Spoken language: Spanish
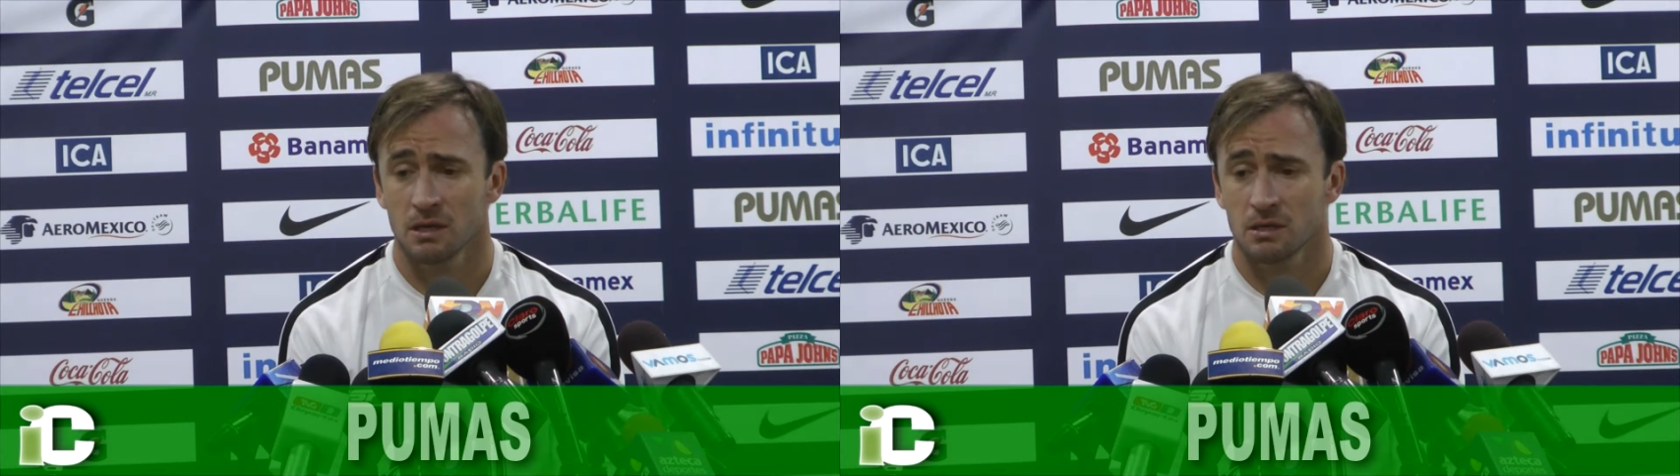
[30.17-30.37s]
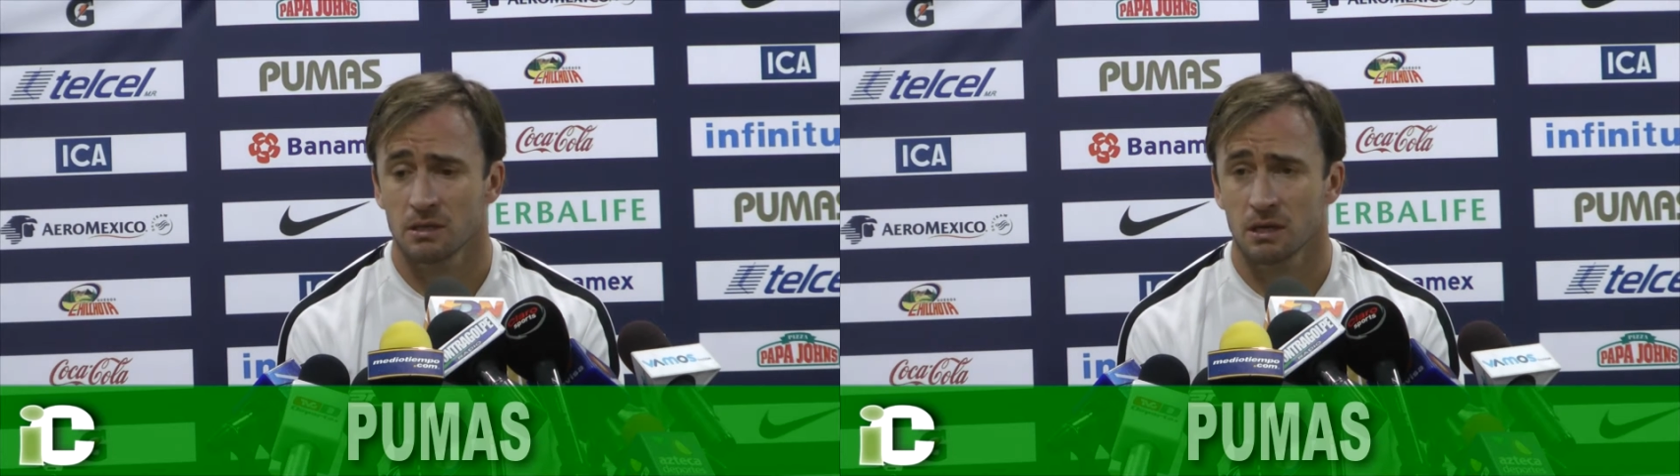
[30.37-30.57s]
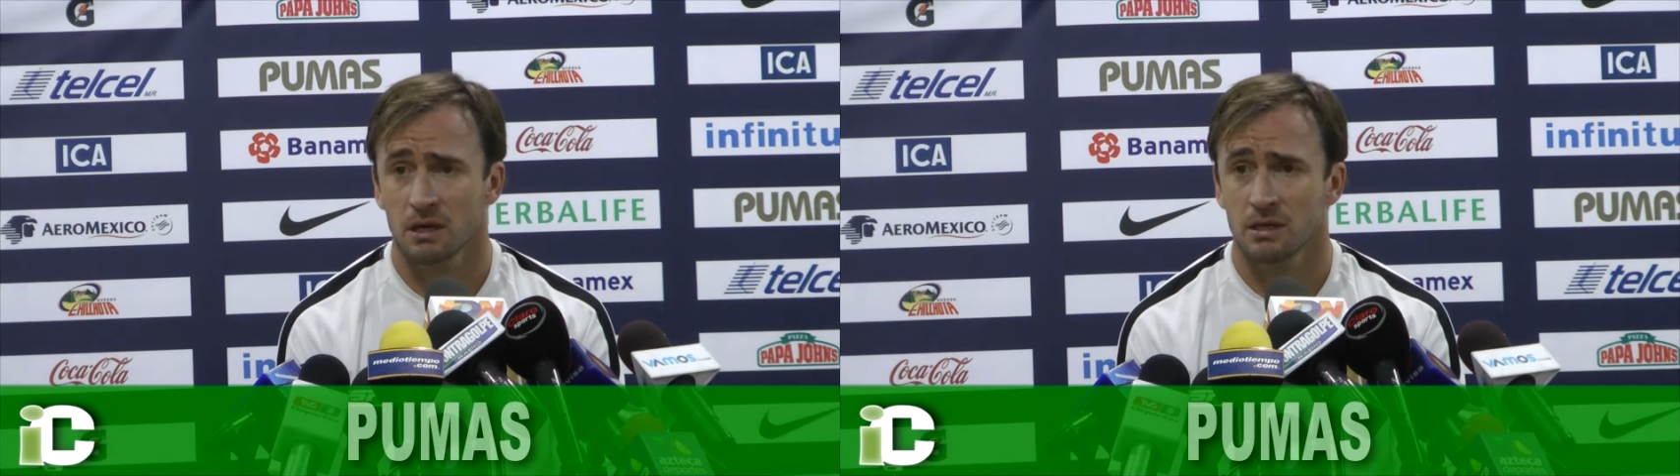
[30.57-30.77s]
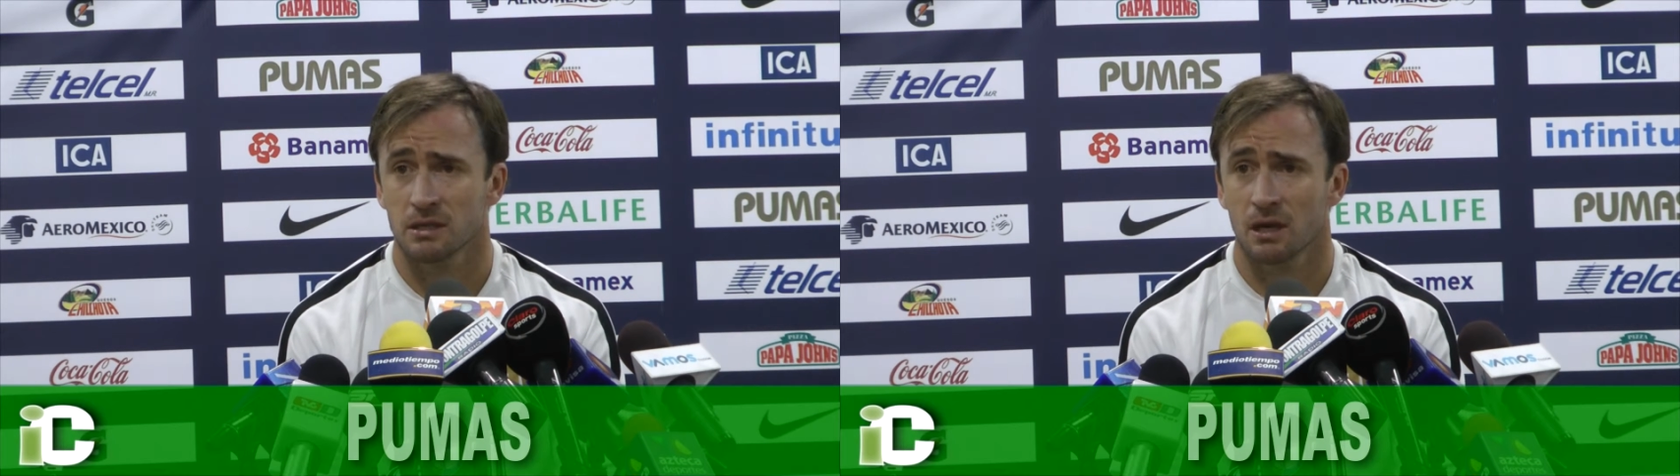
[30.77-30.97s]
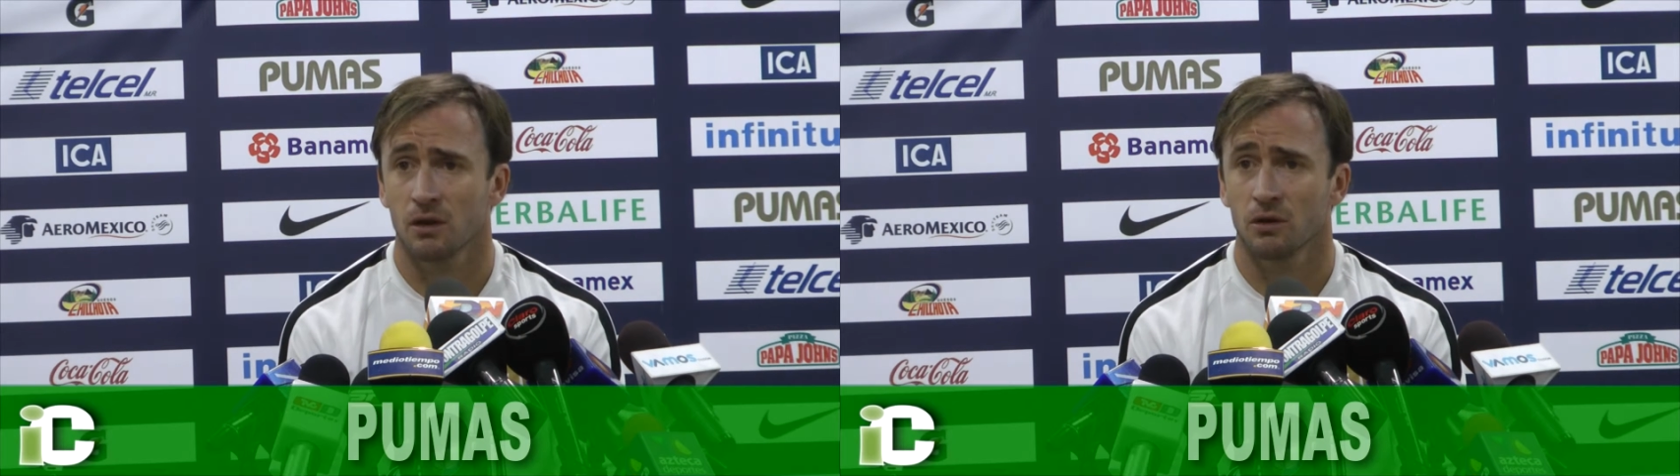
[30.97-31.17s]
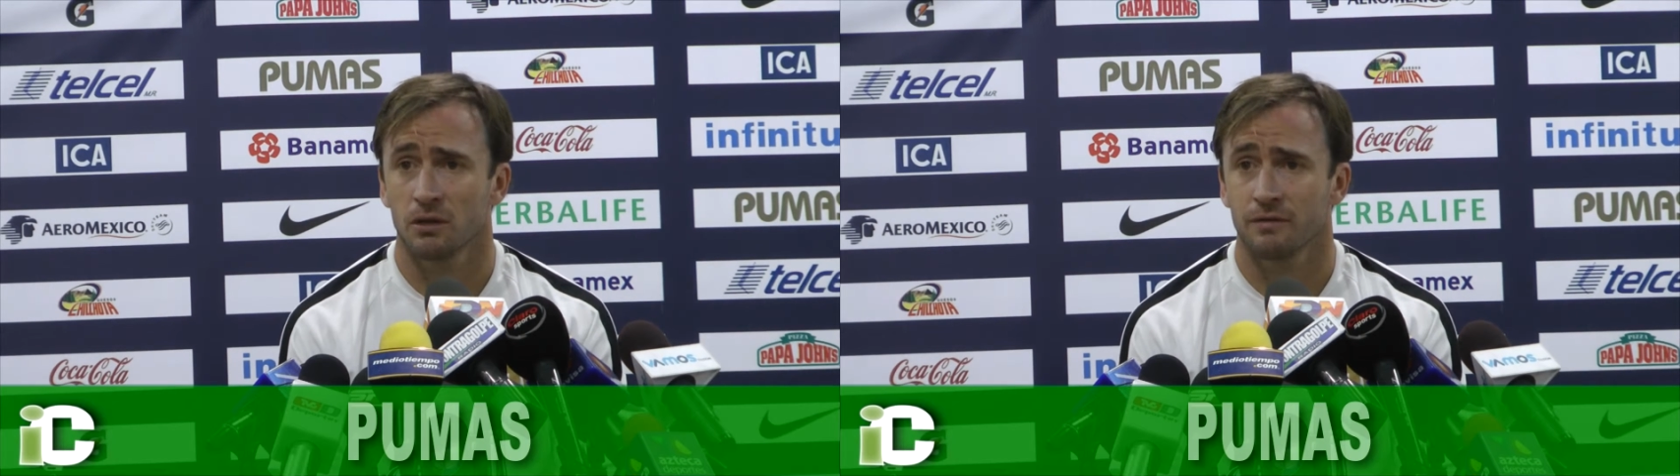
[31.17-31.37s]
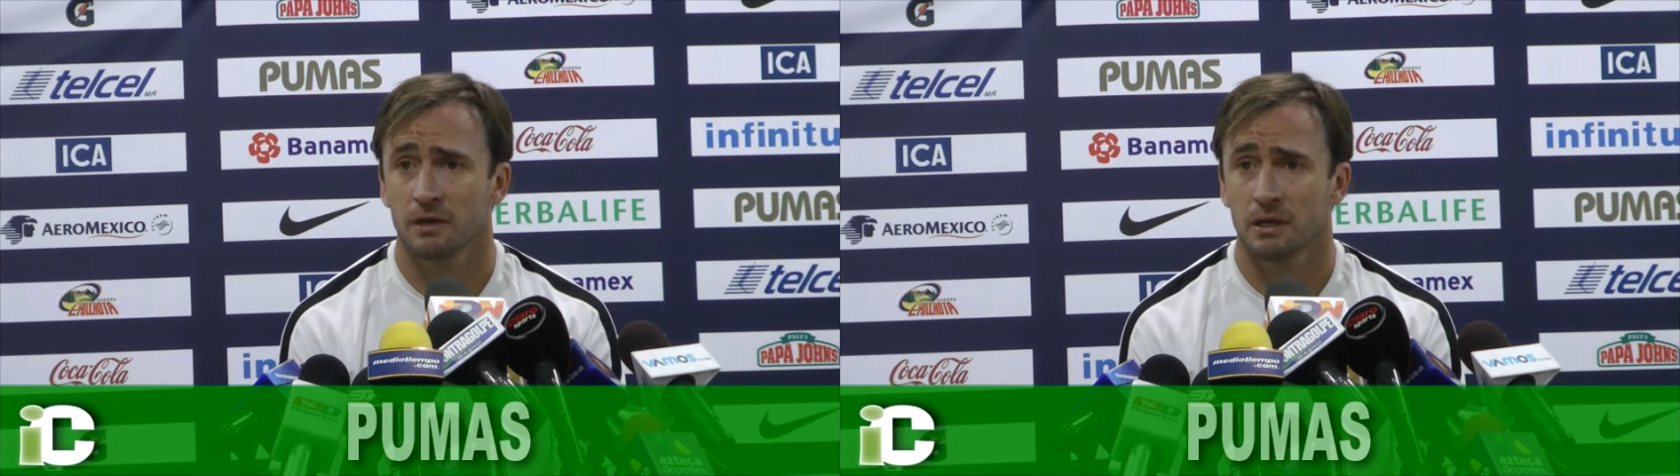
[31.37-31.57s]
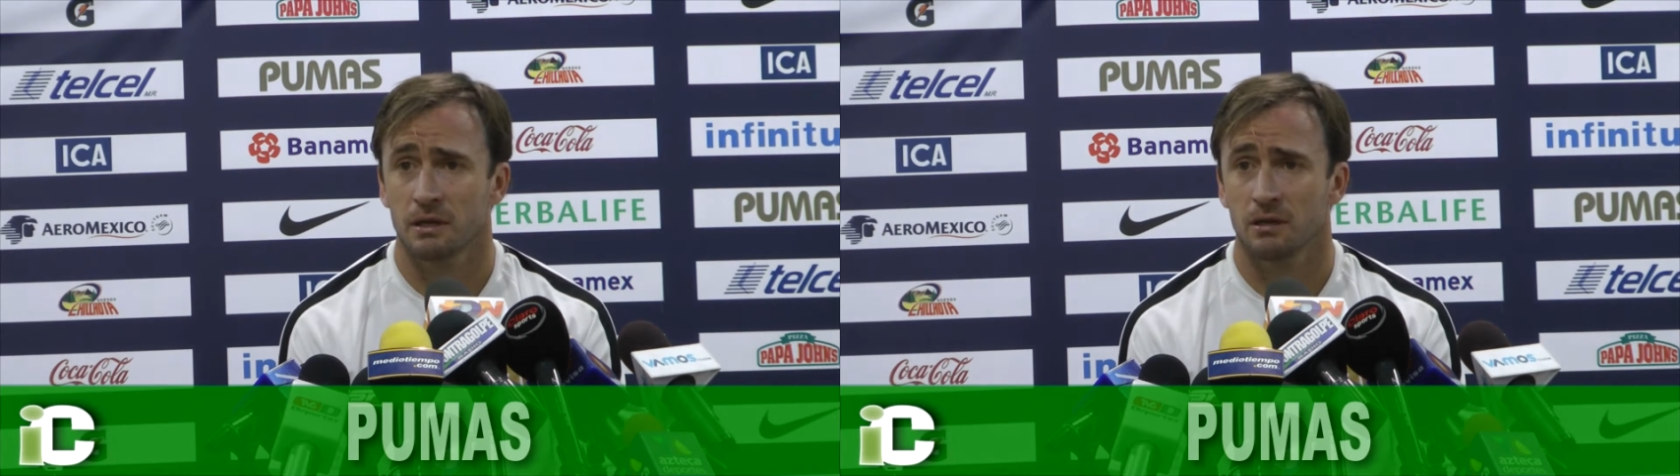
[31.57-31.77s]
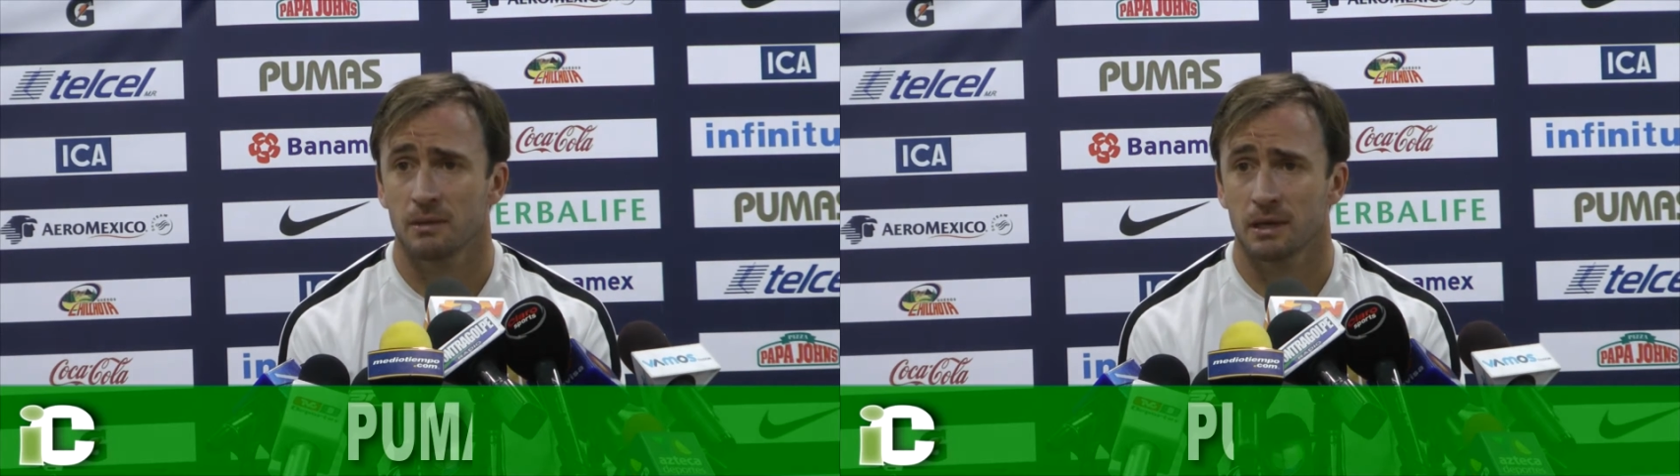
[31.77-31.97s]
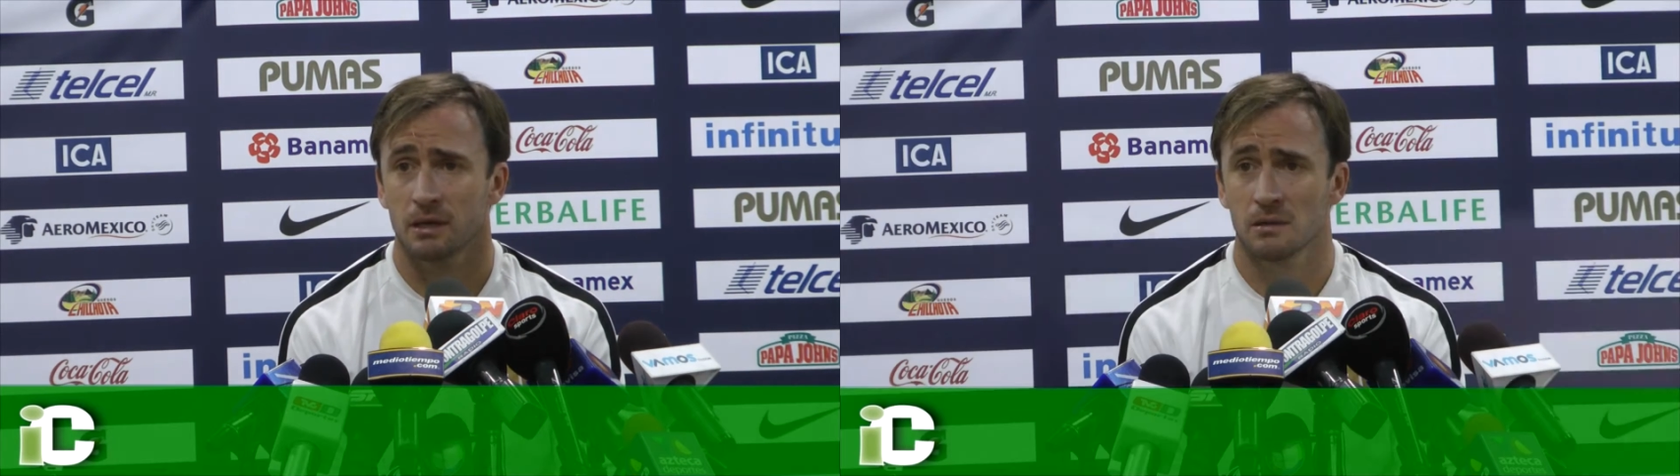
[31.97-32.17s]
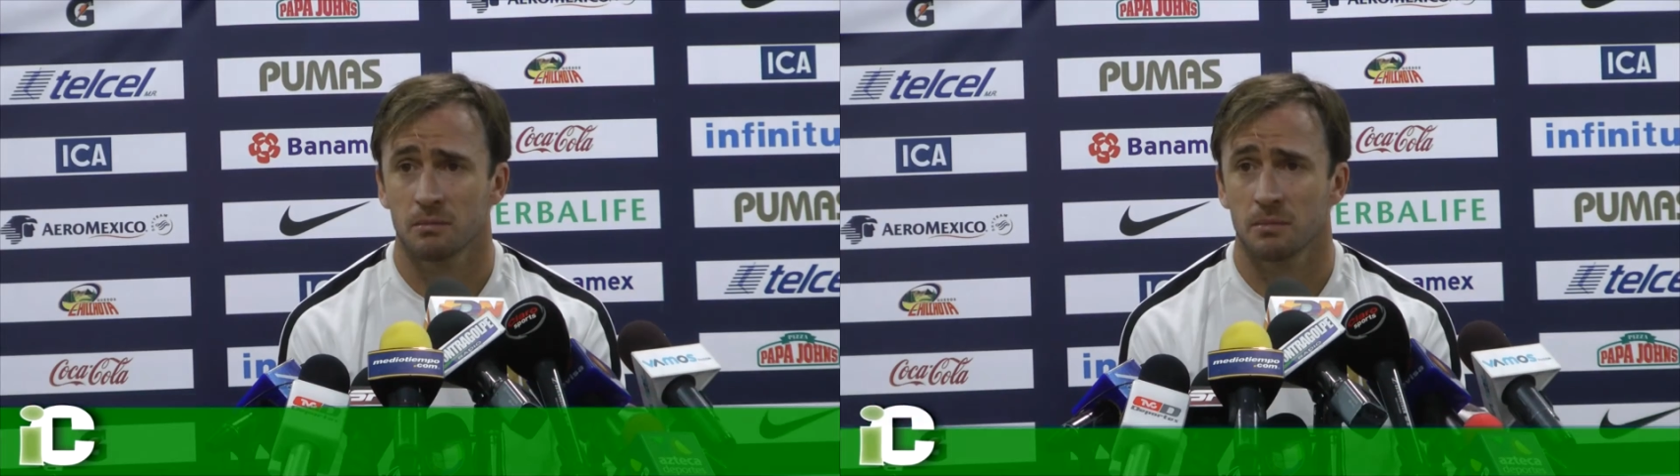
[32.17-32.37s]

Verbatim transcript: si quiere hacer algo diferente para,